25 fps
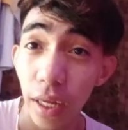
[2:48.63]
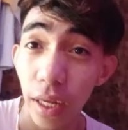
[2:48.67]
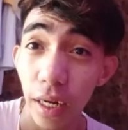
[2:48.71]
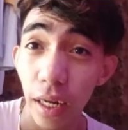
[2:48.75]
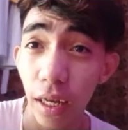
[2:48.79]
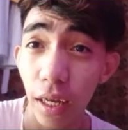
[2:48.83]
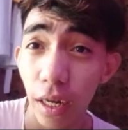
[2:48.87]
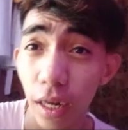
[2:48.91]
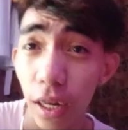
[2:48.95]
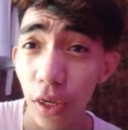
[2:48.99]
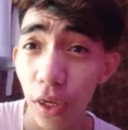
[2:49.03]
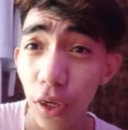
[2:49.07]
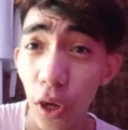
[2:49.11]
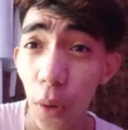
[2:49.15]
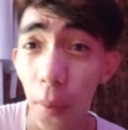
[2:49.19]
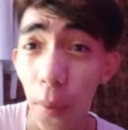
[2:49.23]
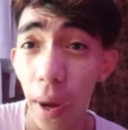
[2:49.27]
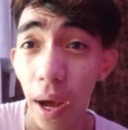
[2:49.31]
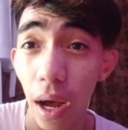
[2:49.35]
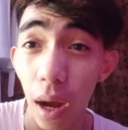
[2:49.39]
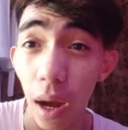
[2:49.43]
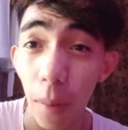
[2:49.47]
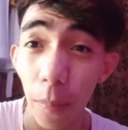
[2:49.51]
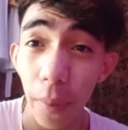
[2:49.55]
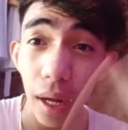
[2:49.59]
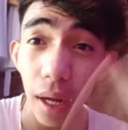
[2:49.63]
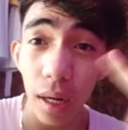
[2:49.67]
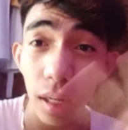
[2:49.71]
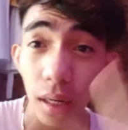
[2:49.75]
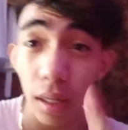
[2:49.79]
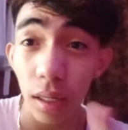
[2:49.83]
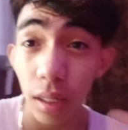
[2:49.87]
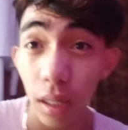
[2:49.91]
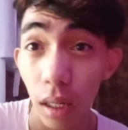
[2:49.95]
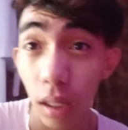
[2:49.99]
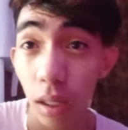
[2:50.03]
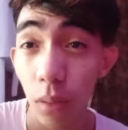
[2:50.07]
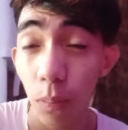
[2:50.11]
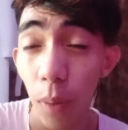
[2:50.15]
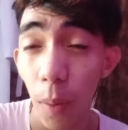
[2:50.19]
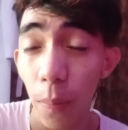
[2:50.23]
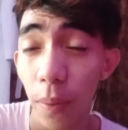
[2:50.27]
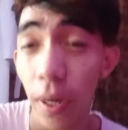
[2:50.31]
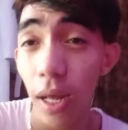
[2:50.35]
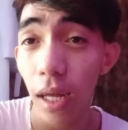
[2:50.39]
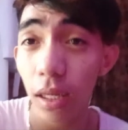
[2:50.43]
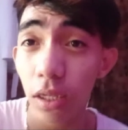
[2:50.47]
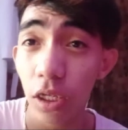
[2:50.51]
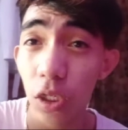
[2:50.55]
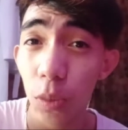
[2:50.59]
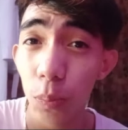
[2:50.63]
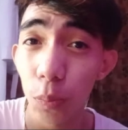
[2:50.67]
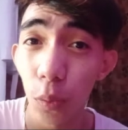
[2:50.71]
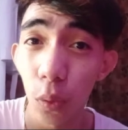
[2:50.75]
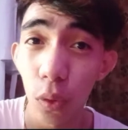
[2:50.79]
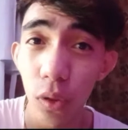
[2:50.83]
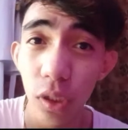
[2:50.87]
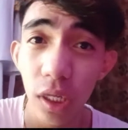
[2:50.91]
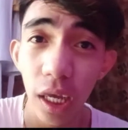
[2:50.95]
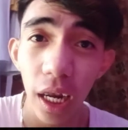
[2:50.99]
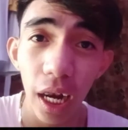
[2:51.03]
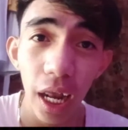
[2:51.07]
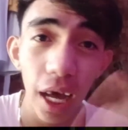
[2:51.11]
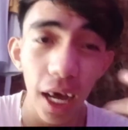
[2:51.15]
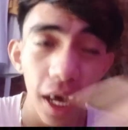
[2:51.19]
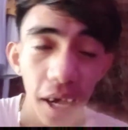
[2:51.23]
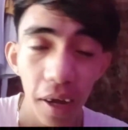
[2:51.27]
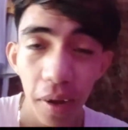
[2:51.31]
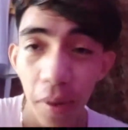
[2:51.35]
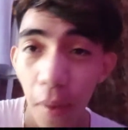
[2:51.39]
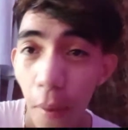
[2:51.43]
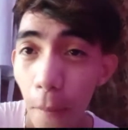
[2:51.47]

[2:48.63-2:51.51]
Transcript: naririnig nyo mga kapar, nagpa-practice po sila.